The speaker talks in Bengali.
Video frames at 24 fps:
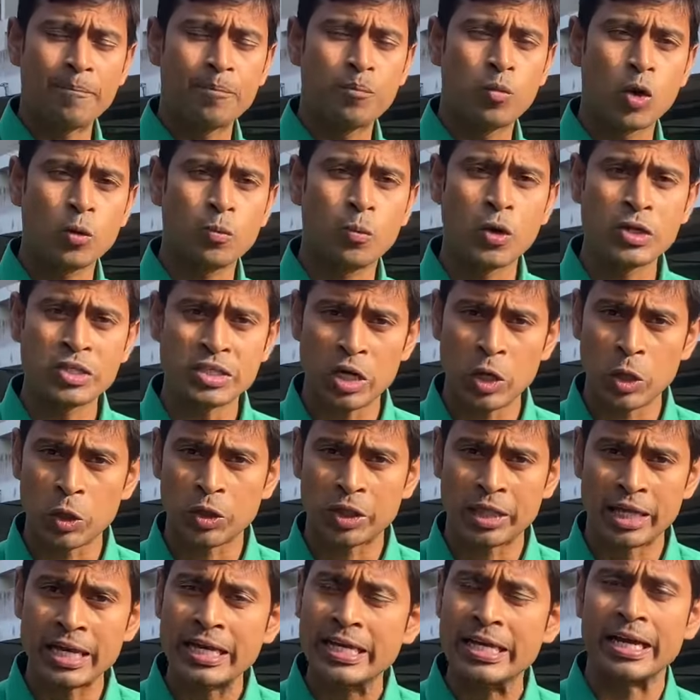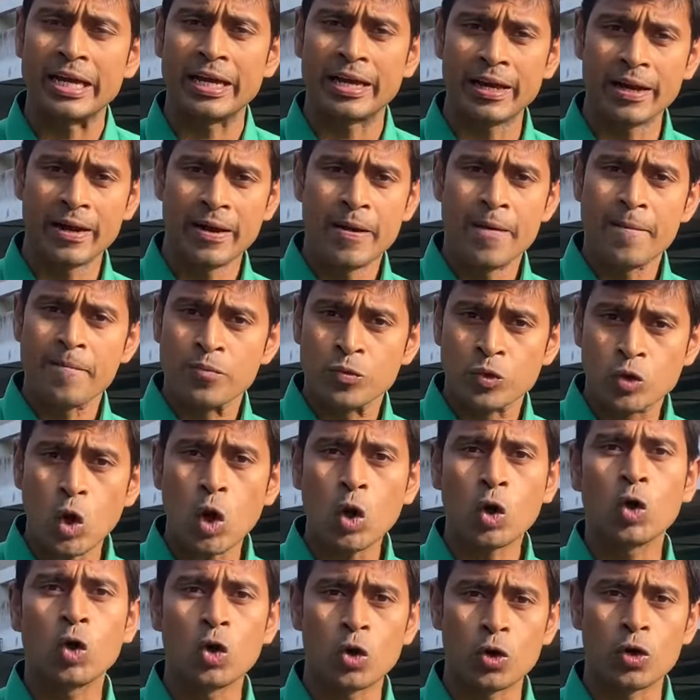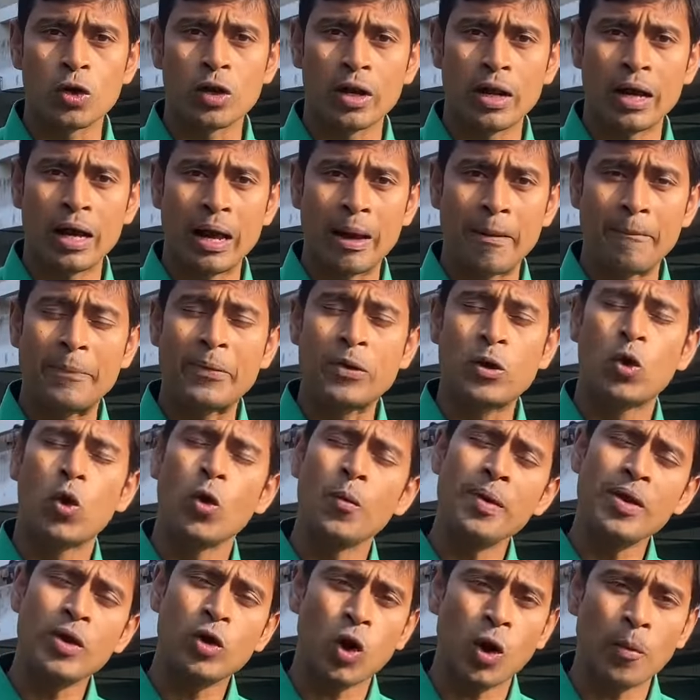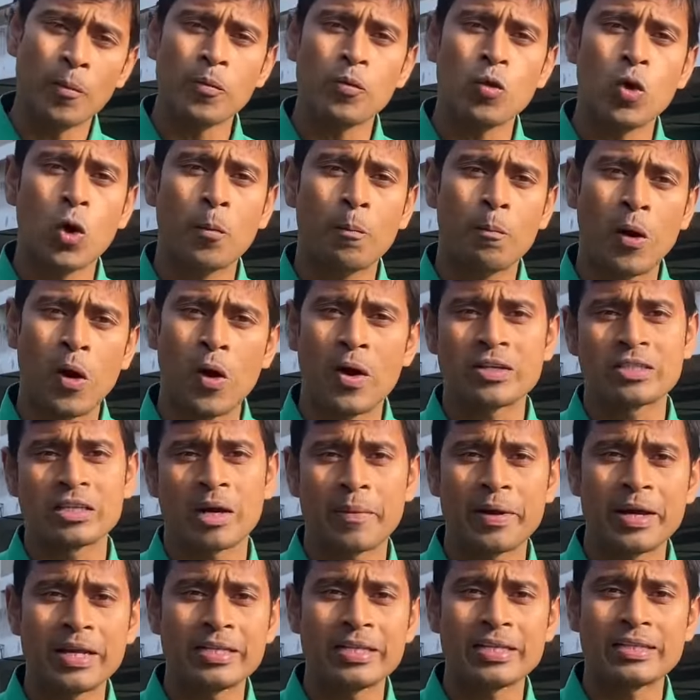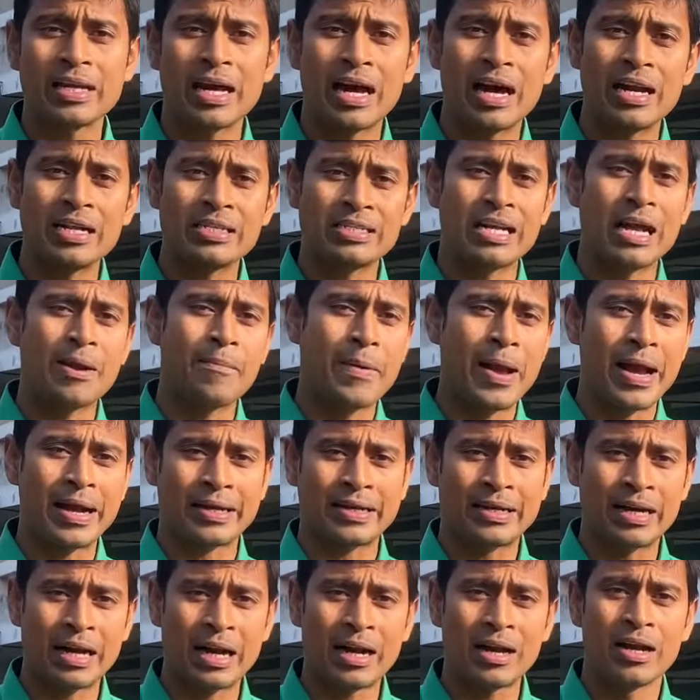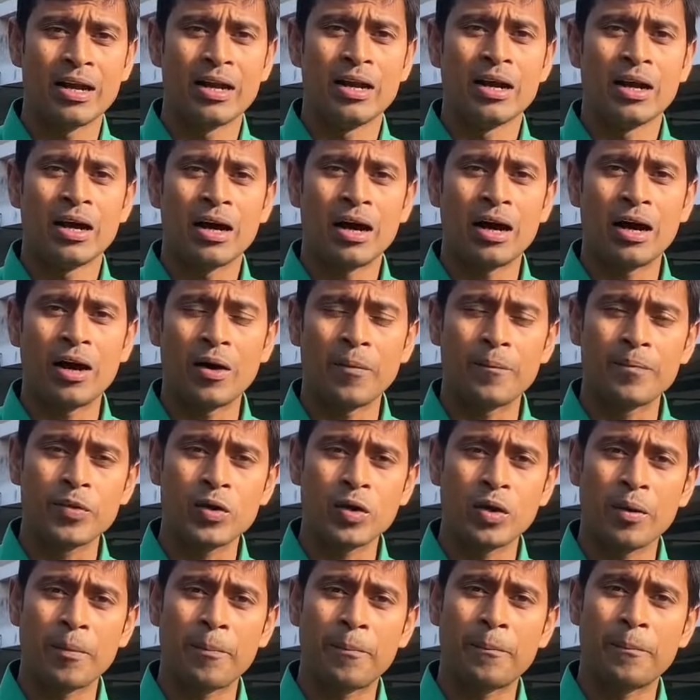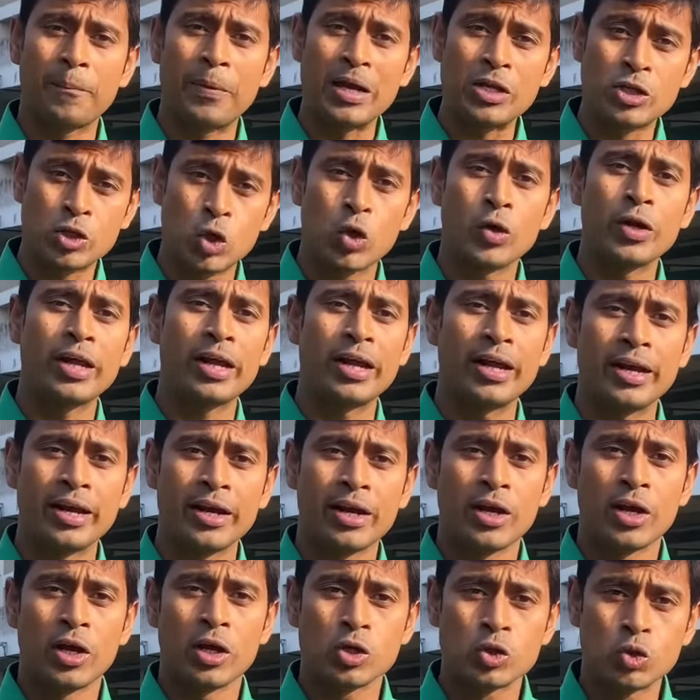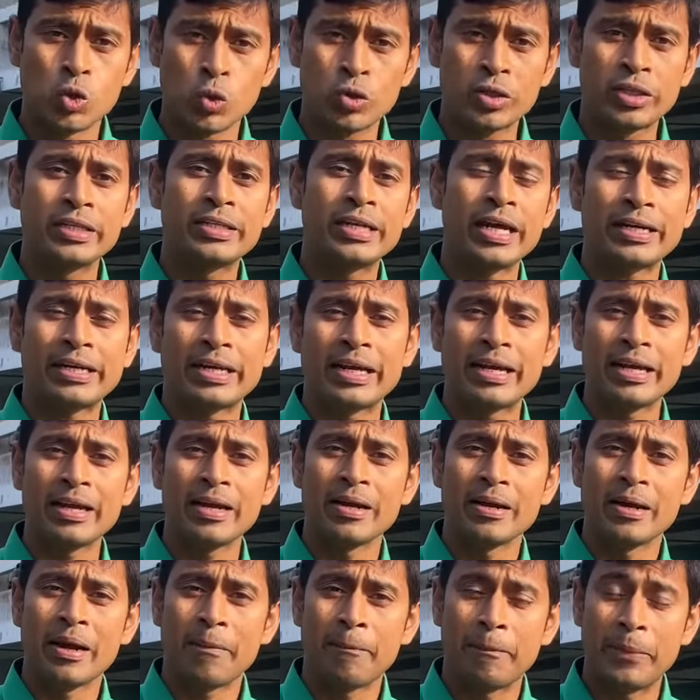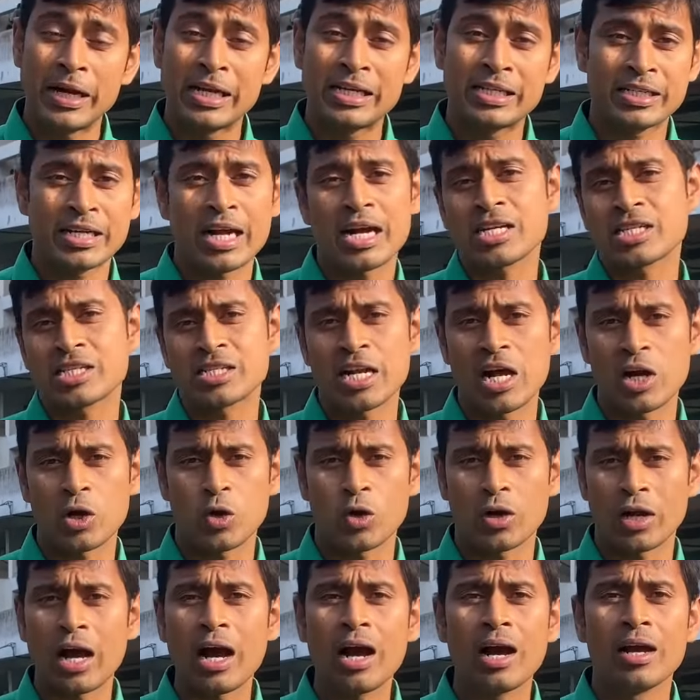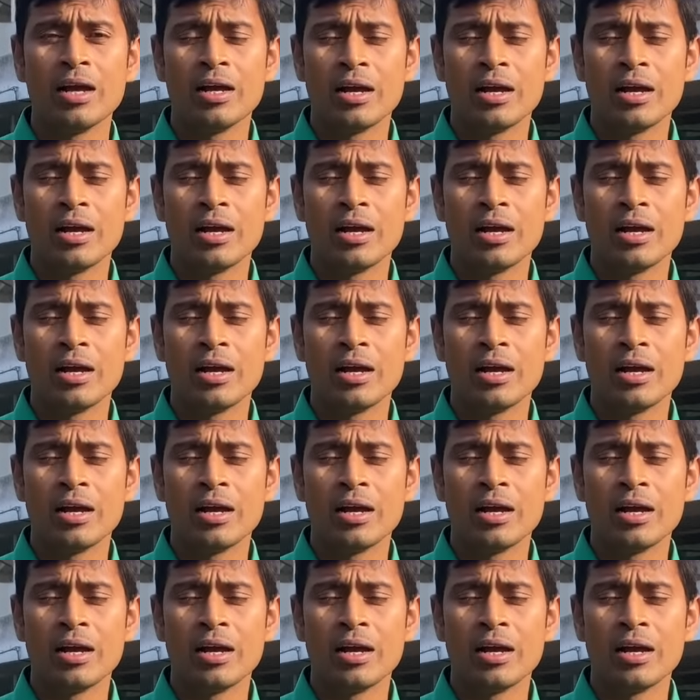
বোর্ড পরিচালকদেরকে তখন খুবই কম লোক পাওয়া যাবে যে তার সেই ব্যাখ্যার পেছনে যুক্তিটাকে বিশ্বাস না করা